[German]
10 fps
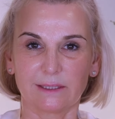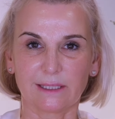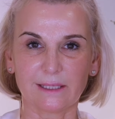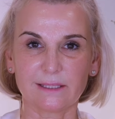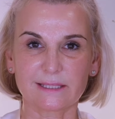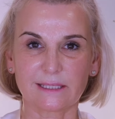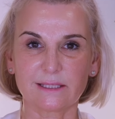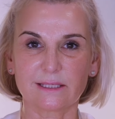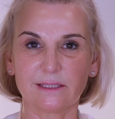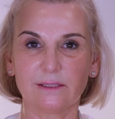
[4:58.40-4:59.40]
Dann
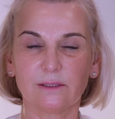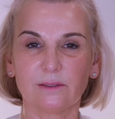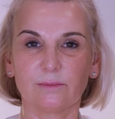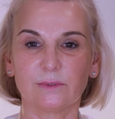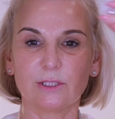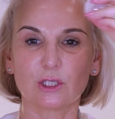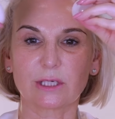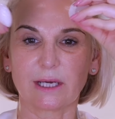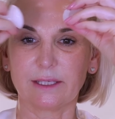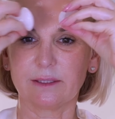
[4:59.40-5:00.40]
setzt ihr die
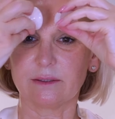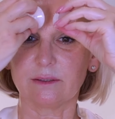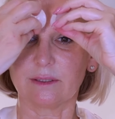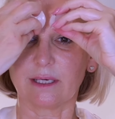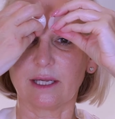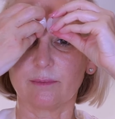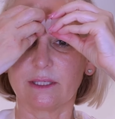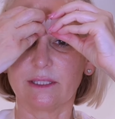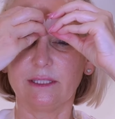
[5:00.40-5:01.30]
Steine einmal